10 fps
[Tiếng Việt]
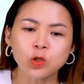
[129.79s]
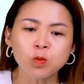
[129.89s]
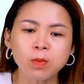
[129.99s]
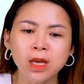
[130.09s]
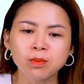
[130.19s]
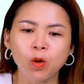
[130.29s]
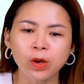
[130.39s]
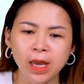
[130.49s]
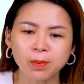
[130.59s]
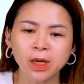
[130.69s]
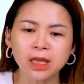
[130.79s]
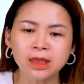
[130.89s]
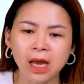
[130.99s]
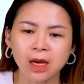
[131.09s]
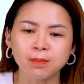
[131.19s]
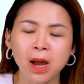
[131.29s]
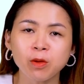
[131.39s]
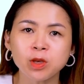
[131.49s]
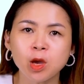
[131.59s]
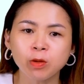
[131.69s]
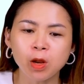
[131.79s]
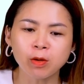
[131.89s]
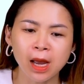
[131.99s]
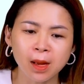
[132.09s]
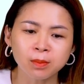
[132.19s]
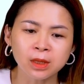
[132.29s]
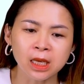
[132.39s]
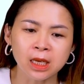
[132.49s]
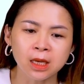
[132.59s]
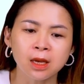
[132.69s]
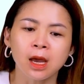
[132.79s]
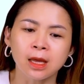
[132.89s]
trung bình mỗi em cân nặng bao nhiêu kg thì